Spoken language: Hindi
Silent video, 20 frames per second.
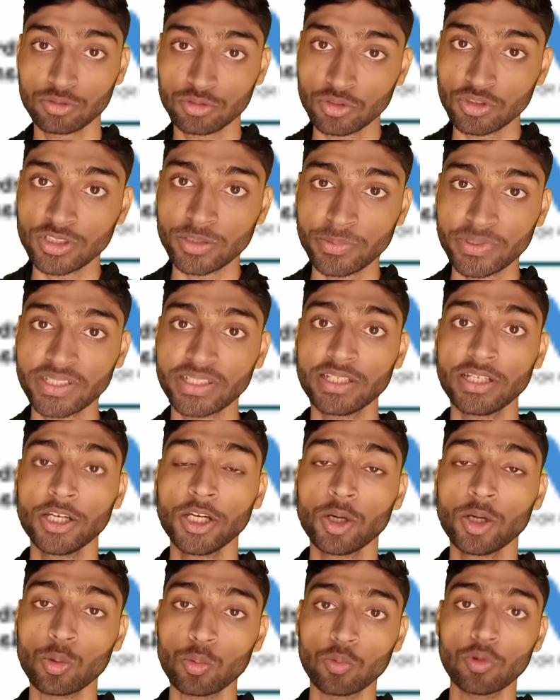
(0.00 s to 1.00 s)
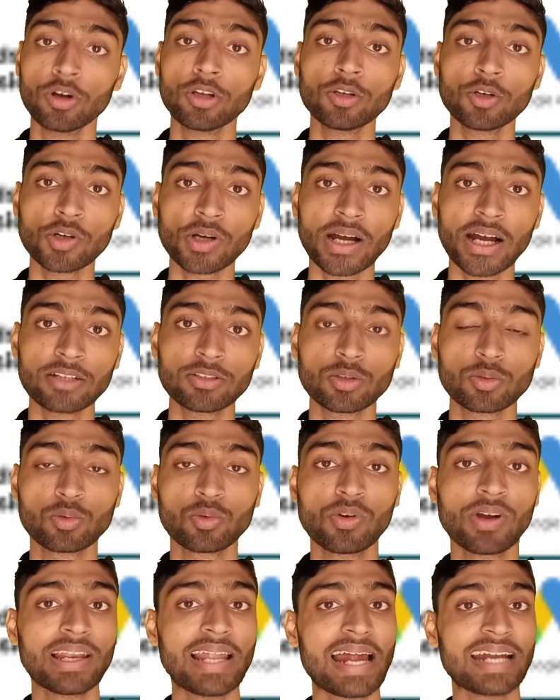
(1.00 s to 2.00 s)
बावजूद भी वो लोगों का जो
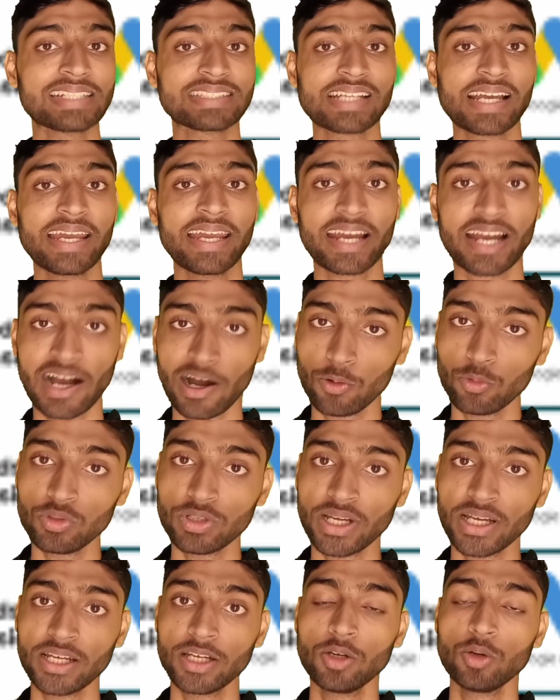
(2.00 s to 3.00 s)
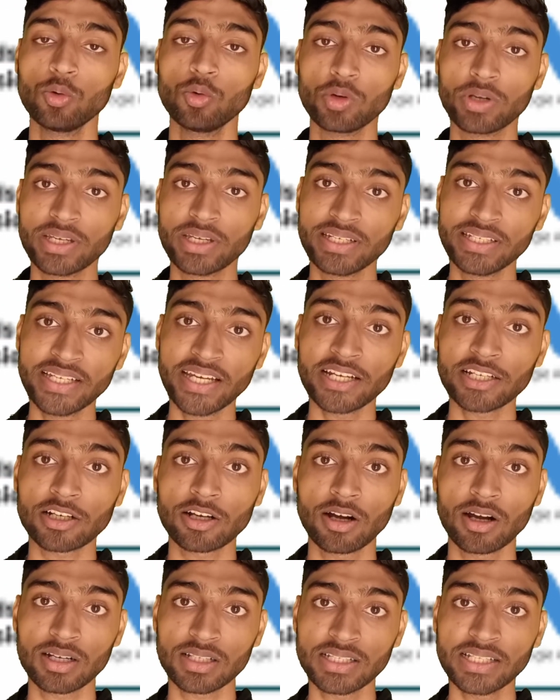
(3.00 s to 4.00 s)
गूगल एड्स का अकाउंट है वो क्रिएट
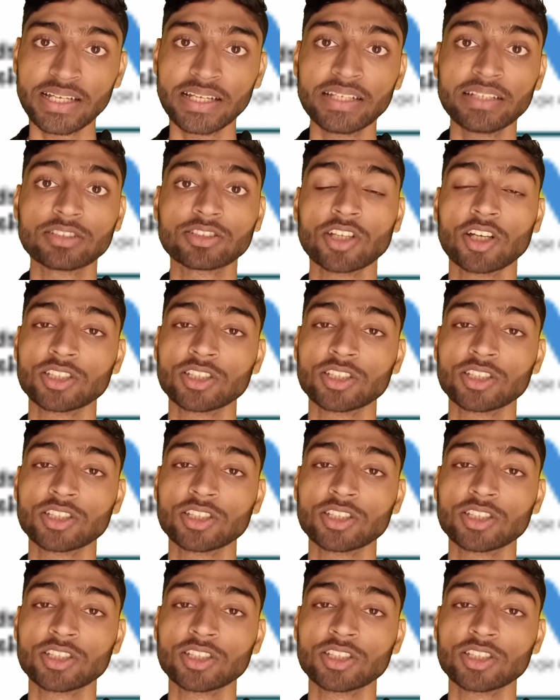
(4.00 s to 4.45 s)
करते ही